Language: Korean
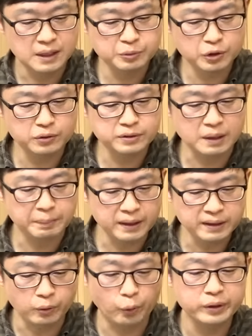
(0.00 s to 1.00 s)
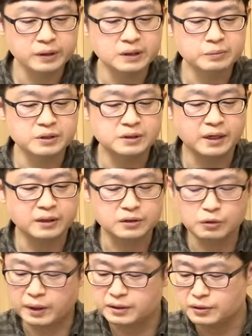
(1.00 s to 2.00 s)
삼성전자가 빨리 오엘이디 티비 시장에
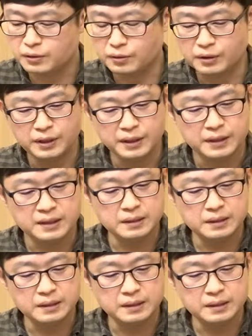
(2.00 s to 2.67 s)
들어와서 네.